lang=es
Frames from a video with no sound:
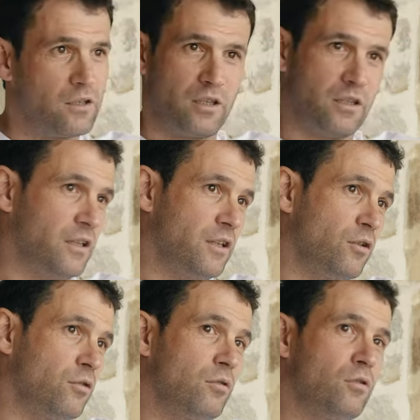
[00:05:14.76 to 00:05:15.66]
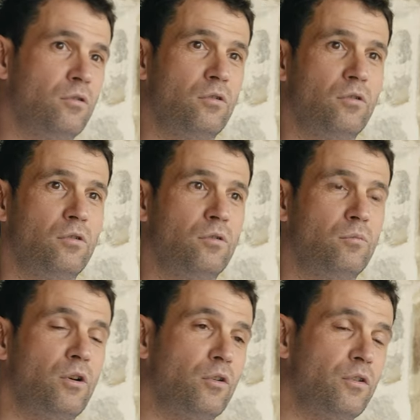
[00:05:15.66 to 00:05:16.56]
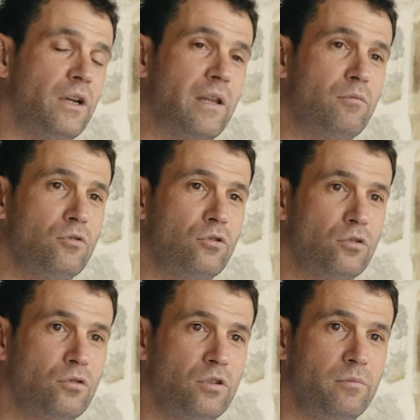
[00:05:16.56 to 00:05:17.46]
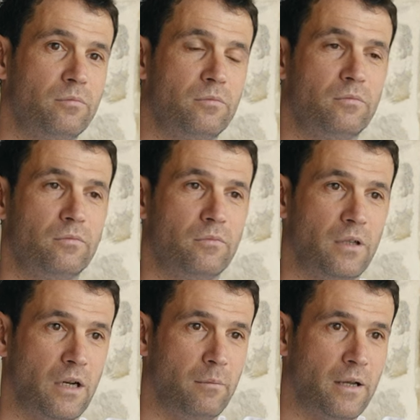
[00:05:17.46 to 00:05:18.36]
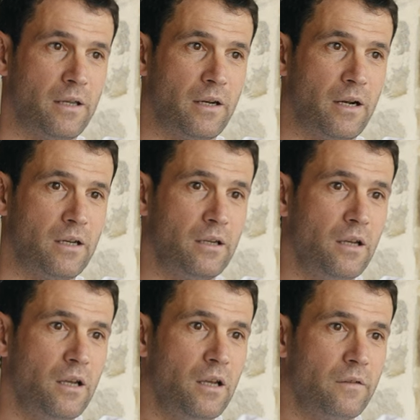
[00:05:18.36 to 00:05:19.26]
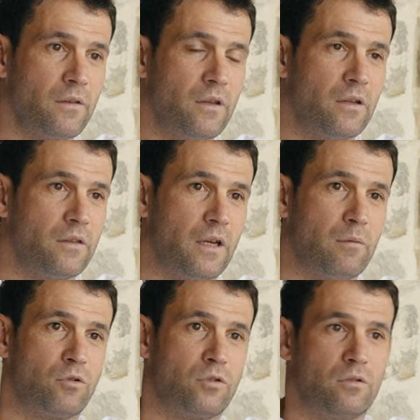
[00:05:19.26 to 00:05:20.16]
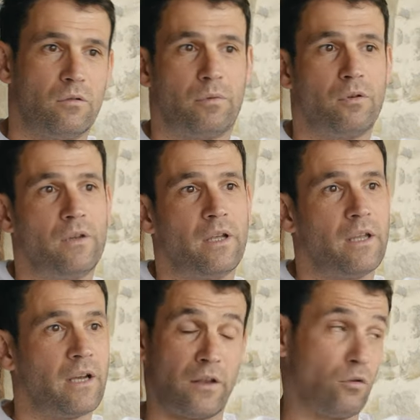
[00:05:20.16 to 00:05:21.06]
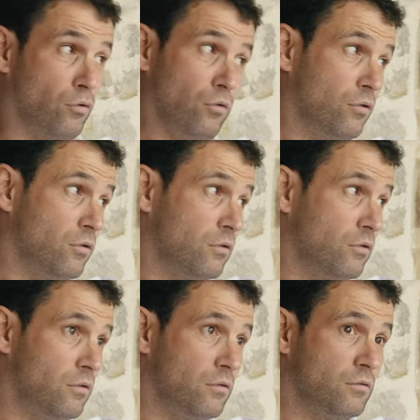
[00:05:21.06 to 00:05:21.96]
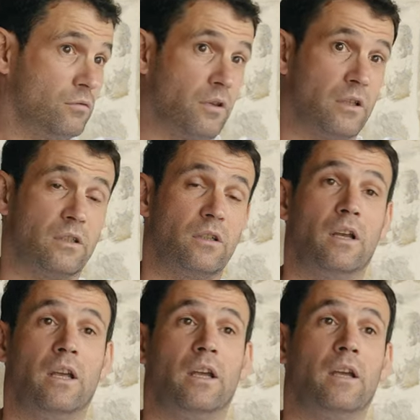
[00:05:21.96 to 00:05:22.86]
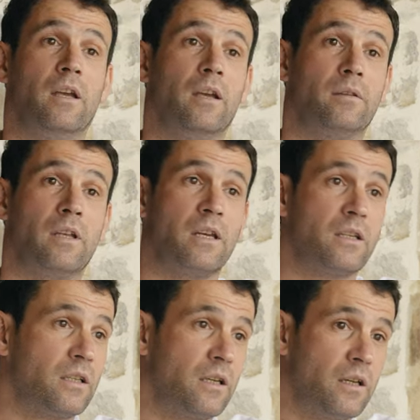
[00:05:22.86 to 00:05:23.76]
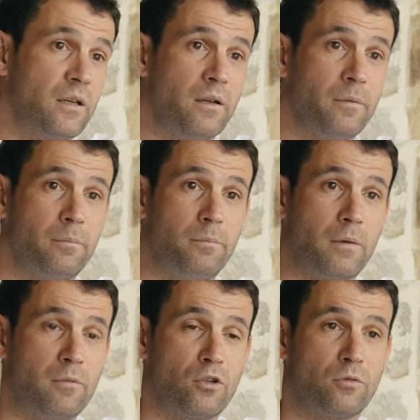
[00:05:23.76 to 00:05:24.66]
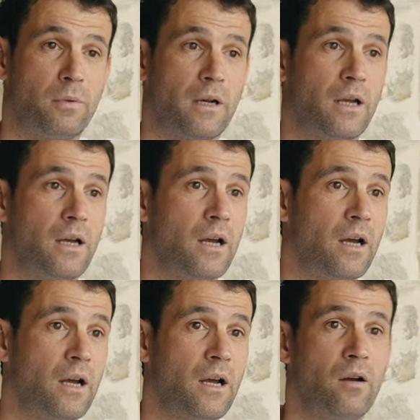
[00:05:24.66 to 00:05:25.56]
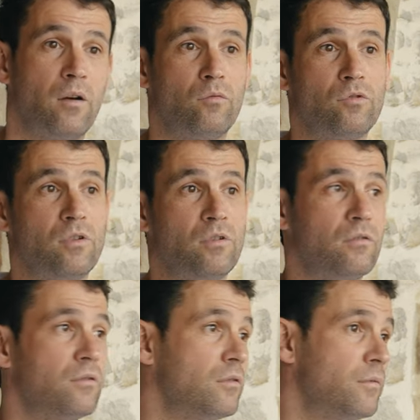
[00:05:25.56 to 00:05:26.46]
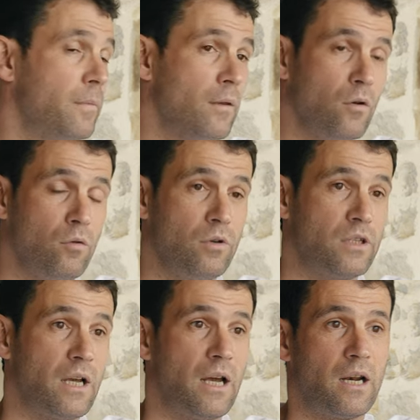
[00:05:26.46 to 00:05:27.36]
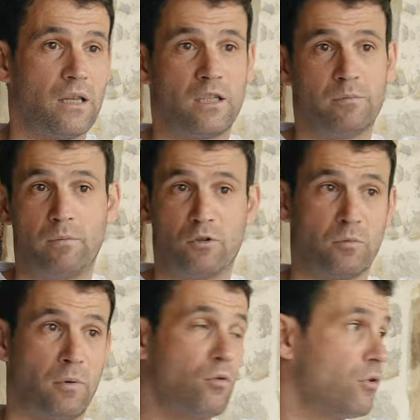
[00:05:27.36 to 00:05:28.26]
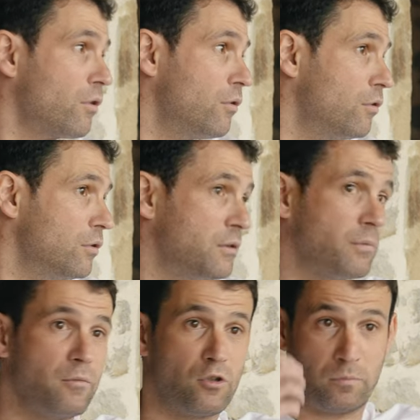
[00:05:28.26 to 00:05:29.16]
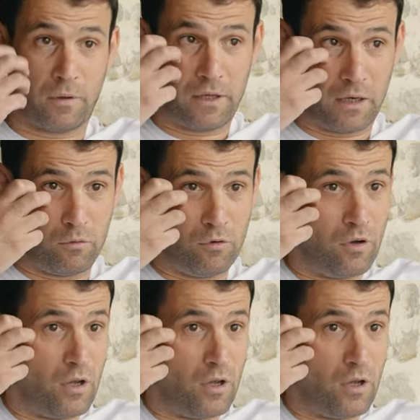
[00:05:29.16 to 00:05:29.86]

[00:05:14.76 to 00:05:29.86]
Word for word: Sí, sí, yo... Bueno, donde cazamos nosotros, en, el Valle de Gran tenemos opción de cazarlo todo. Entonces, eh, tienes eh, permisos para un, un, isar, tienes permisos para un corzo, tienes permisos para ciervo